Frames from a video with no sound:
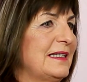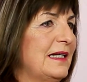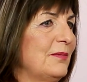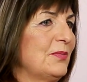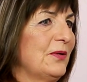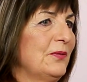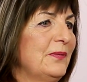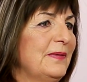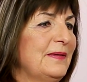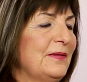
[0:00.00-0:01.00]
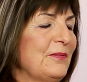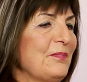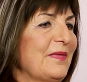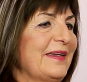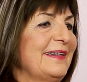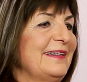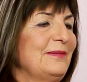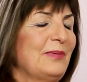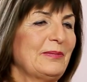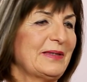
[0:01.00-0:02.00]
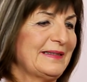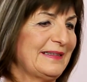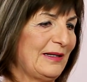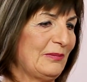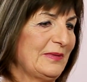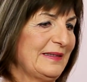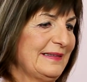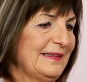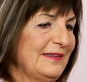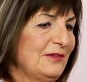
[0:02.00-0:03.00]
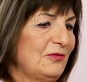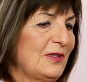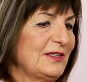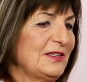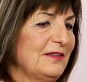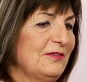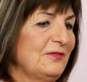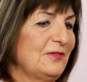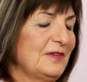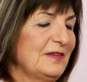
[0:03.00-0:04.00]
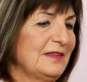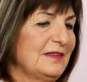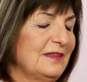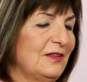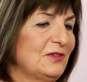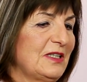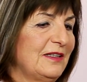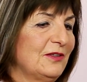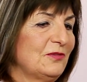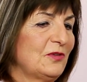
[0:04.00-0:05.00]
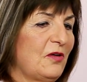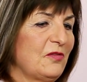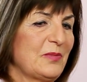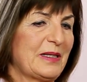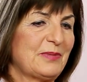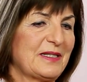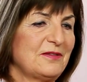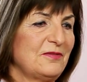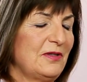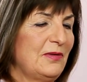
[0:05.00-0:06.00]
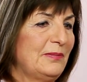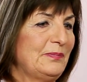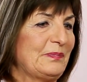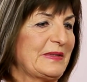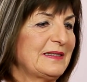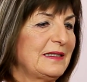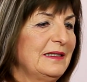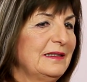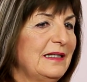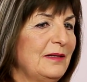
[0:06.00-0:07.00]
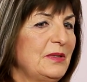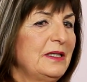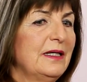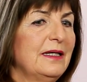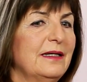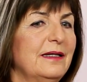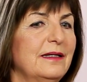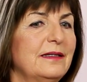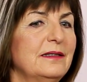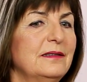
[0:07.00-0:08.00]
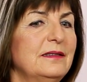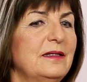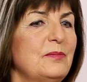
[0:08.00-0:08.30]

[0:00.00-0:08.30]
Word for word: z terapią. I pamiętam y, właśnie w oddziale odwykowym, jak pracowałam z klientami, y, kiedy